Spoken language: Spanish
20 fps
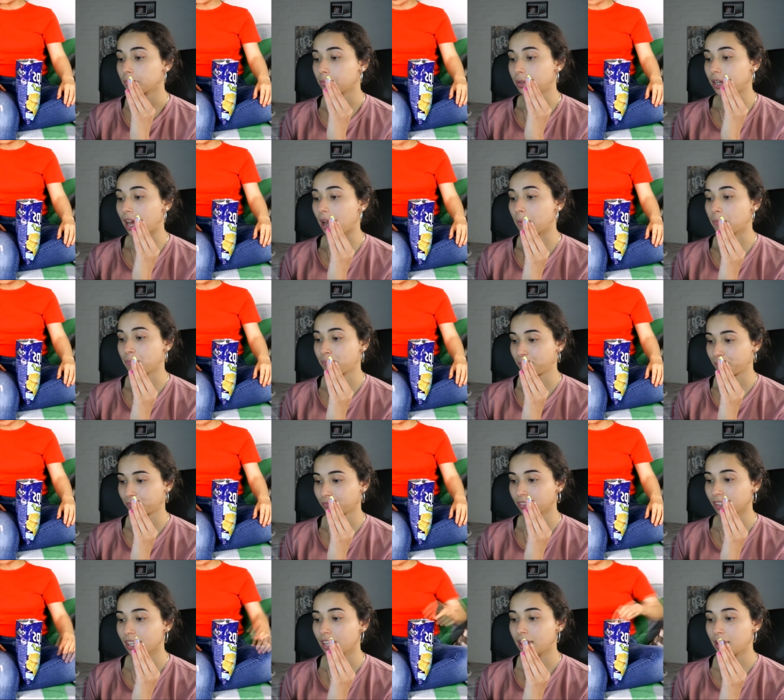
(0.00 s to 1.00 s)
Mirá.
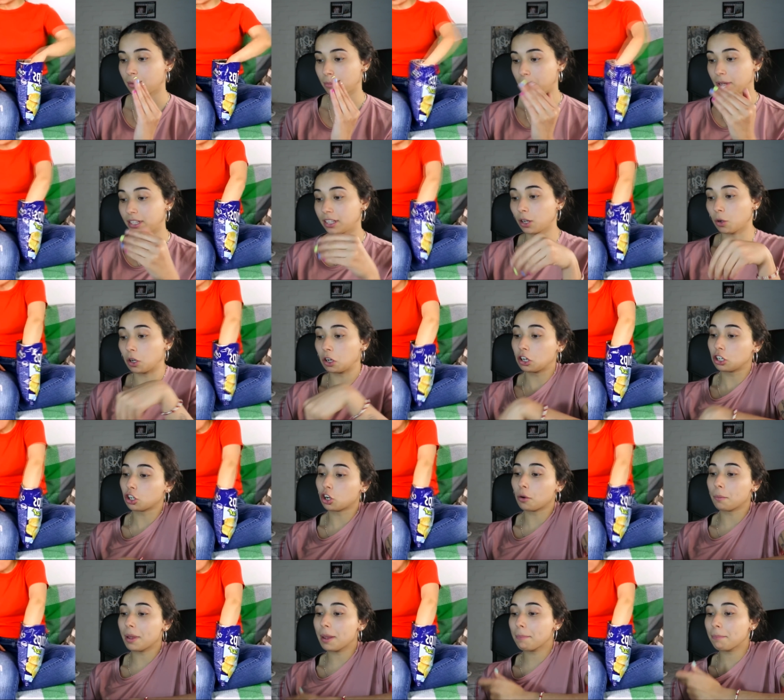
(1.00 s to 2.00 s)
¿Viste cuando
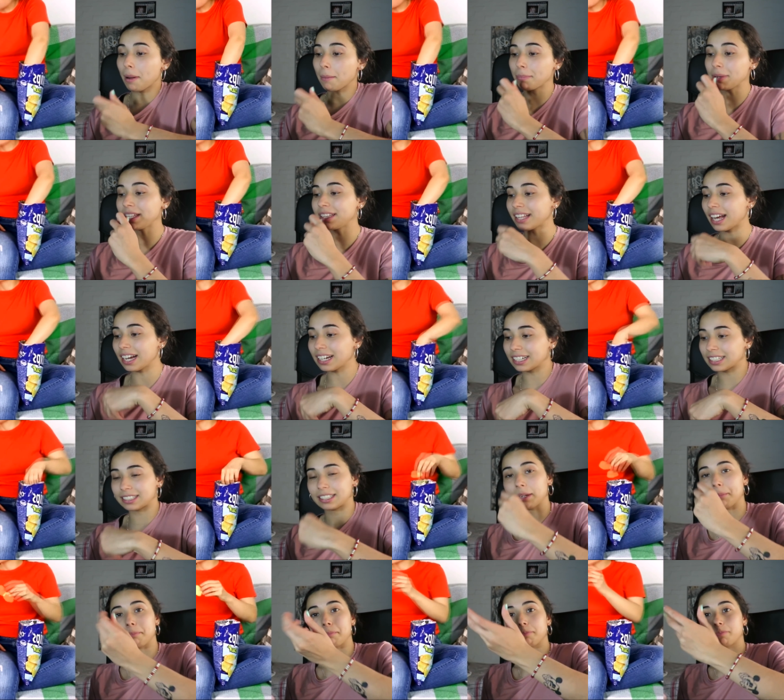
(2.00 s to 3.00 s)
comes papitas que
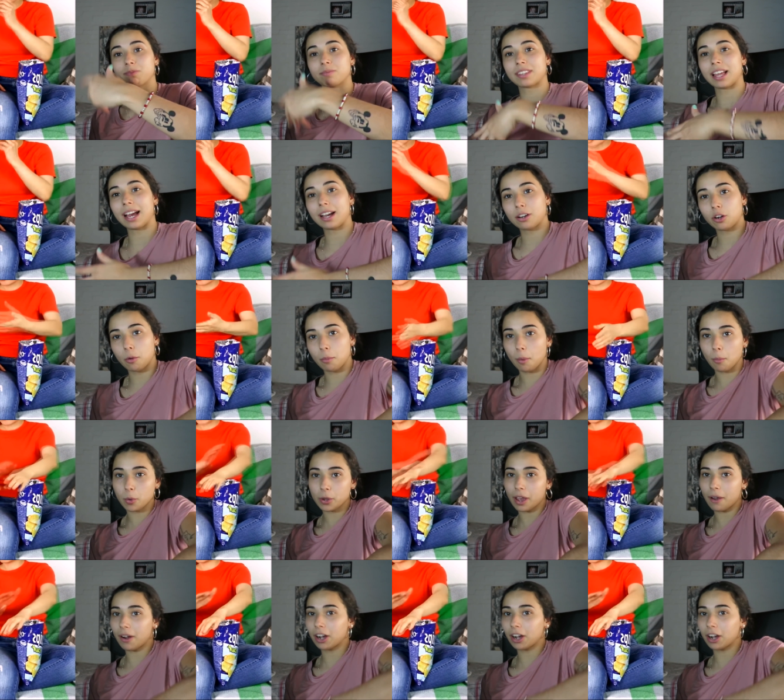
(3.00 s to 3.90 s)
te está como muy